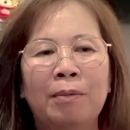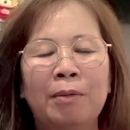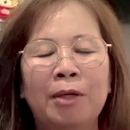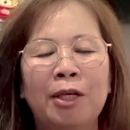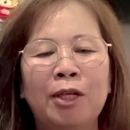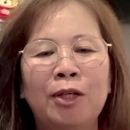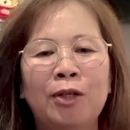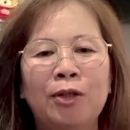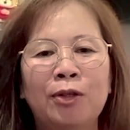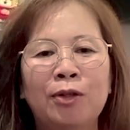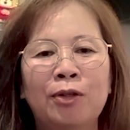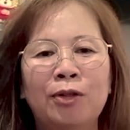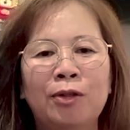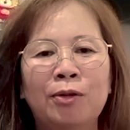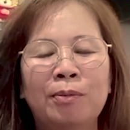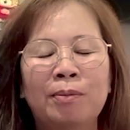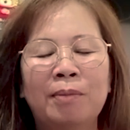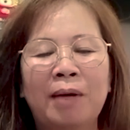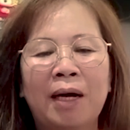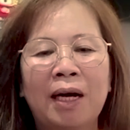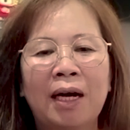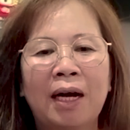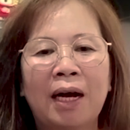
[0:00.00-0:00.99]
minum,
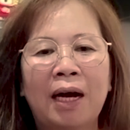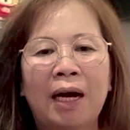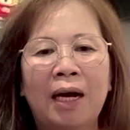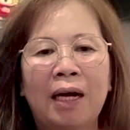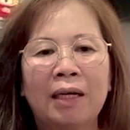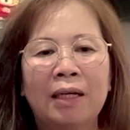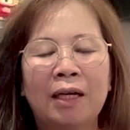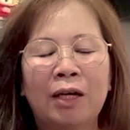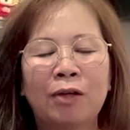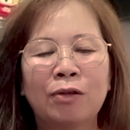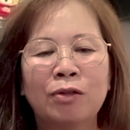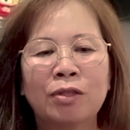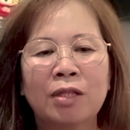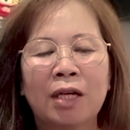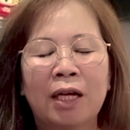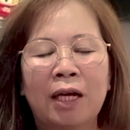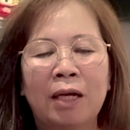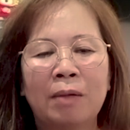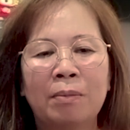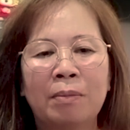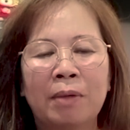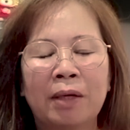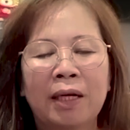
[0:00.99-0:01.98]
makan, harus
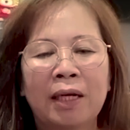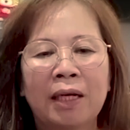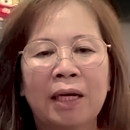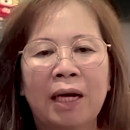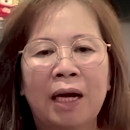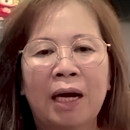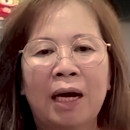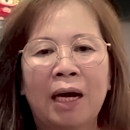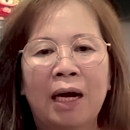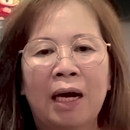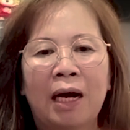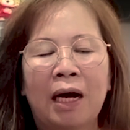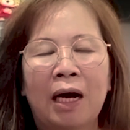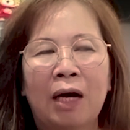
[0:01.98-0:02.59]
lain mereka,